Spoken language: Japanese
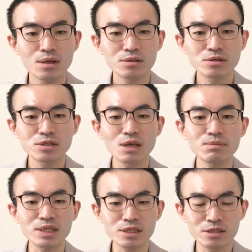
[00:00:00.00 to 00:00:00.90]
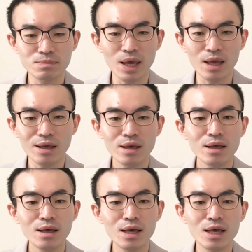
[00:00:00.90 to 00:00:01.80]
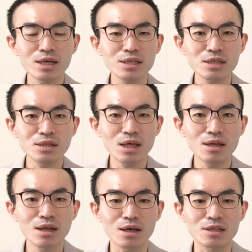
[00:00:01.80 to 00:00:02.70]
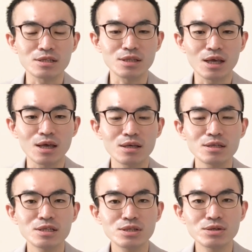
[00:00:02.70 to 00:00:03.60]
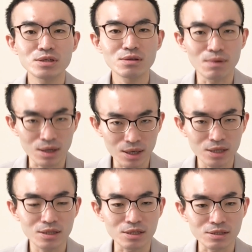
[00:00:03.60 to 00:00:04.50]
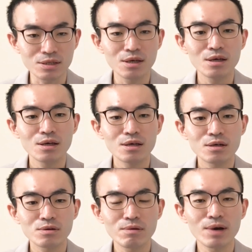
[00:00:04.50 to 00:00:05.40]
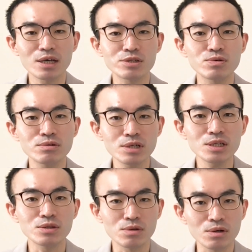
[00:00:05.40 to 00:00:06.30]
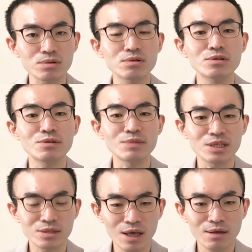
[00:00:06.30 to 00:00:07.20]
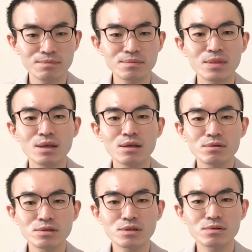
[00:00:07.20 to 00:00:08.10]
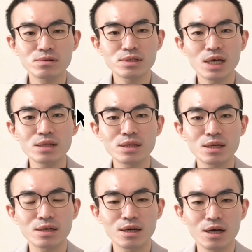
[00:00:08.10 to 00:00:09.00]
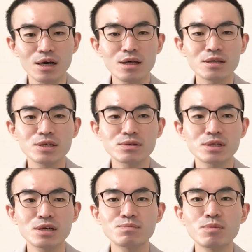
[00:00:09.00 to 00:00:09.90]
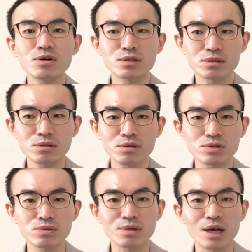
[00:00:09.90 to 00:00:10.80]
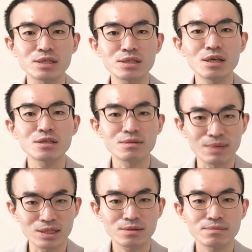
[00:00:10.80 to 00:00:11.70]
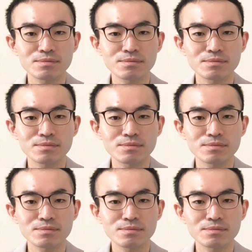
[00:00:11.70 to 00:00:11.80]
そして三つ目、平均年齢がですね、非常に若いんです。これは職員のという意味ですね。という、この3点から気をつけるポイントを紹介していきます。